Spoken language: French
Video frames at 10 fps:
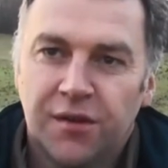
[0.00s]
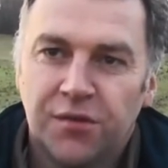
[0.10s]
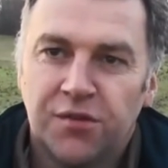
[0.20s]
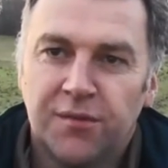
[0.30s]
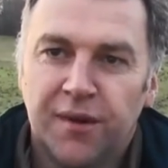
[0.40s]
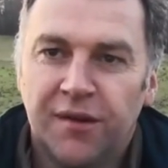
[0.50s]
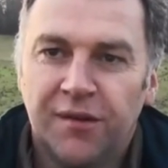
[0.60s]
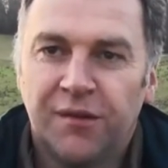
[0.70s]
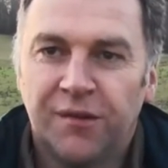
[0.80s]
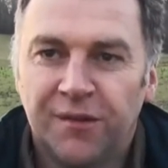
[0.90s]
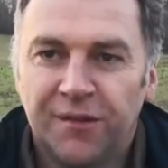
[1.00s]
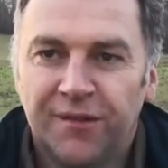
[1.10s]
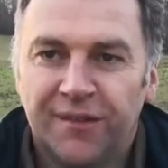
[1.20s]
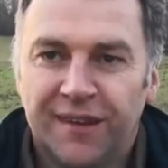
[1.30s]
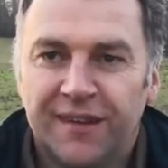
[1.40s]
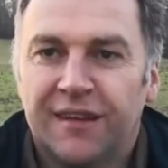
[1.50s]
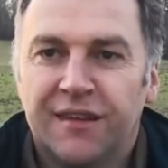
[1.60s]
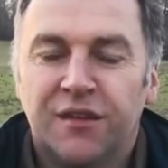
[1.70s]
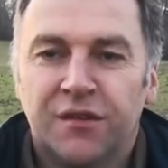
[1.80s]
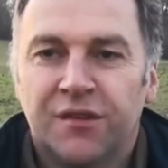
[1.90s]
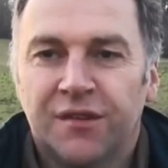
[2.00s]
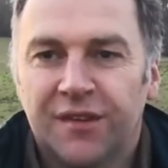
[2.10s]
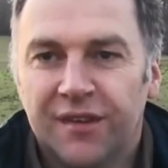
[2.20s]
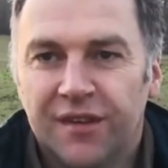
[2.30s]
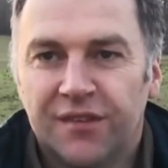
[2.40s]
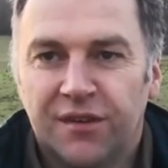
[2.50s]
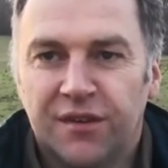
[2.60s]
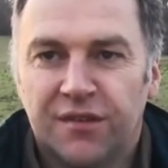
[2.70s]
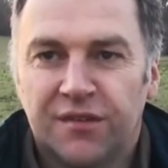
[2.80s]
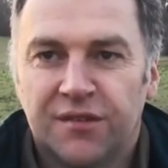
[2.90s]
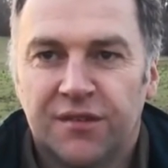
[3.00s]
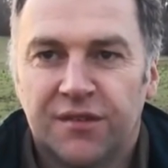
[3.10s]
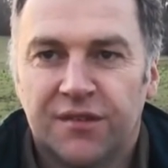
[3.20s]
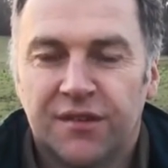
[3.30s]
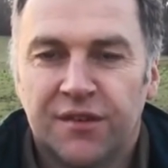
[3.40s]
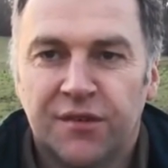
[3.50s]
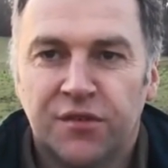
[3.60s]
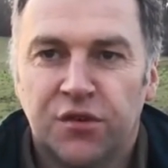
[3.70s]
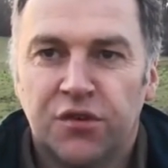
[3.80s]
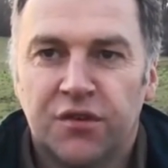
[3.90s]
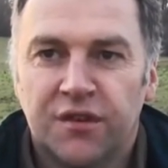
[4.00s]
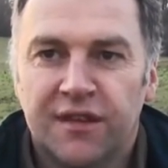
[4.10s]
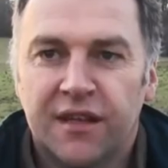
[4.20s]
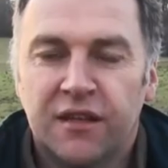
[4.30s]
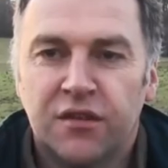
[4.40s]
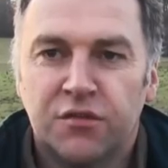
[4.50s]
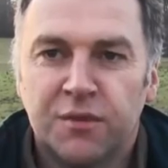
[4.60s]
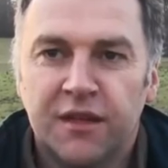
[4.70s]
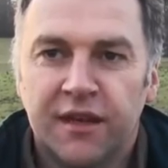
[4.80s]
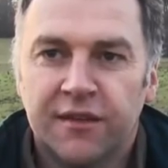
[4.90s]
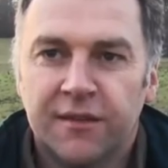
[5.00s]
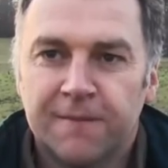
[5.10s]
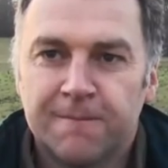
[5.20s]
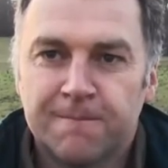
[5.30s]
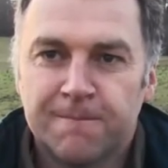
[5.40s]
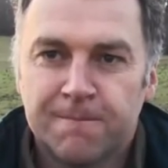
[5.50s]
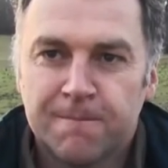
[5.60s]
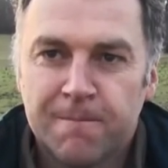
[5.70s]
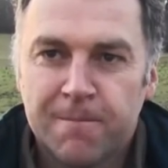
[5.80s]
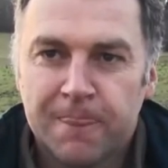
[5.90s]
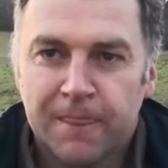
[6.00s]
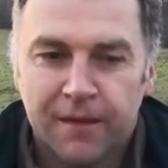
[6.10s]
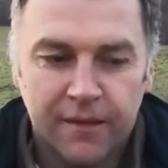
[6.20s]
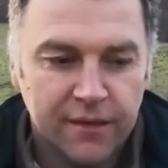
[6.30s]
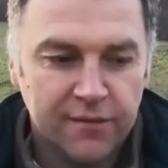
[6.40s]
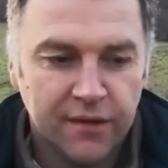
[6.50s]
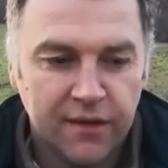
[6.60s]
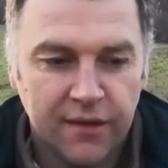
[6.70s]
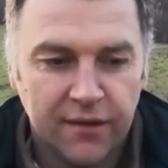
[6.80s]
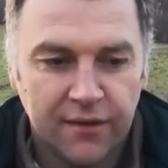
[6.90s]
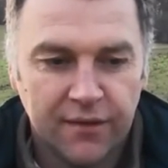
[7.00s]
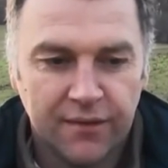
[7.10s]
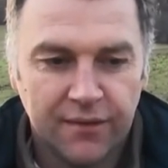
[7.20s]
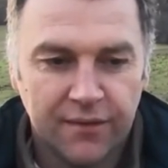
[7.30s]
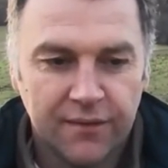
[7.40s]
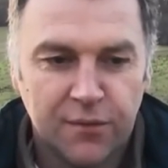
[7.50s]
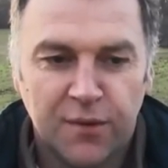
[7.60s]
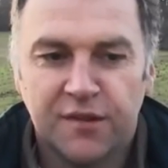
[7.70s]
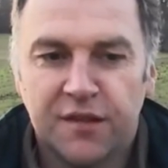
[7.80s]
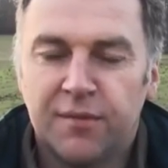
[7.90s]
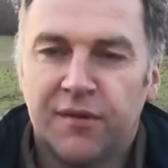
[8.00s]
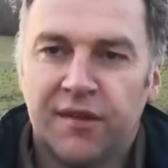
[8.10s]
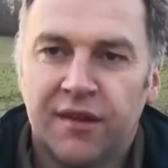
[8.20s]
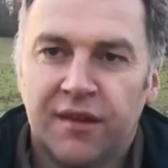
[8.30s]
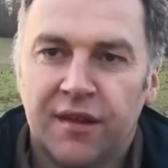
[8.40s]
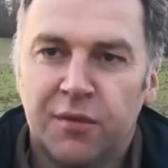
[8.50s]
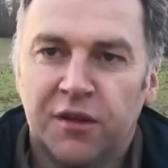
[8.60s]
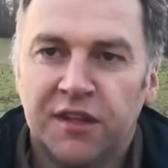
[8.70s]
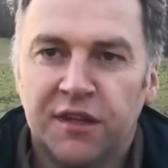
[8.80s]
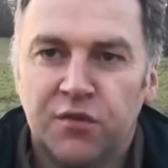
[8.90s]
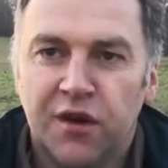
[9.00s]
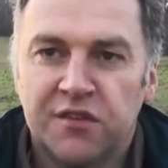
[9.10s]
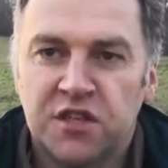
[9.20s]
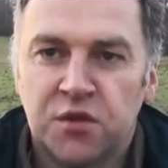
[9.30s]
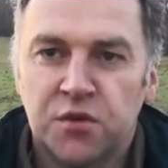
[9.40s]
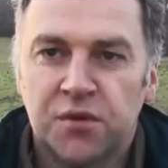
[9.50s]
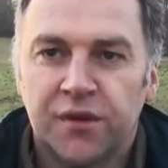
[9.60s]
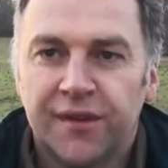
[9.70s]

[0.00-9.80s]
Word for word: justement la technique, sans, sans travail du sol, la technique du semi-direct. fallait commencer par faire implanter des couverts végétaux